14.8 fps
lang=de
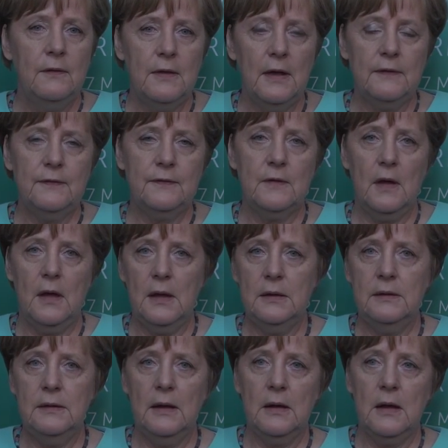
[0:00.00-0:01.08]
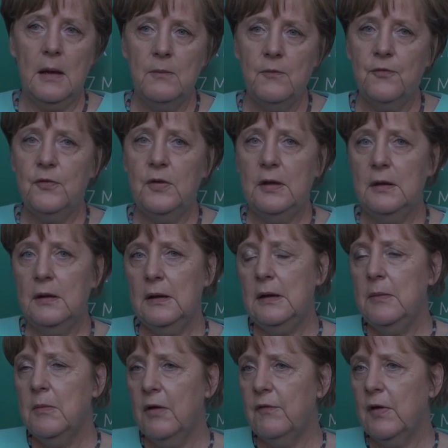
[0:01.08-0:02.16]
dass gerade der Kampf gegen den
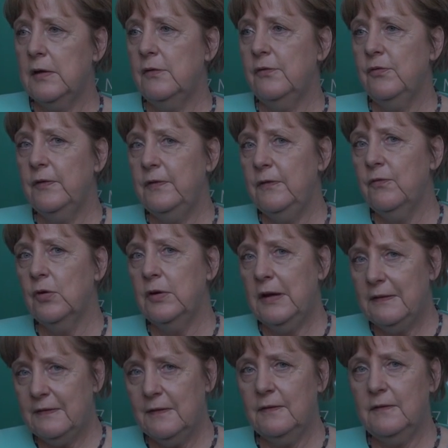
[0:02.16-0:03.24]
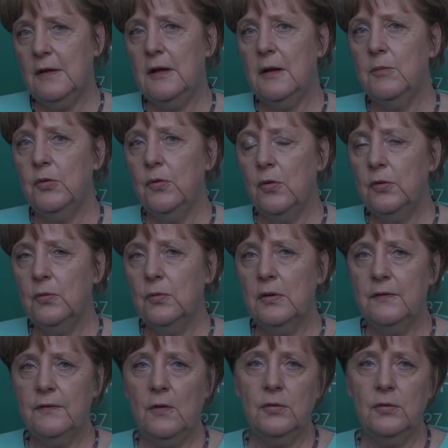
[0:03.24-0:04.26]
Klimawandel für sie von essentieller Bedeutung ist,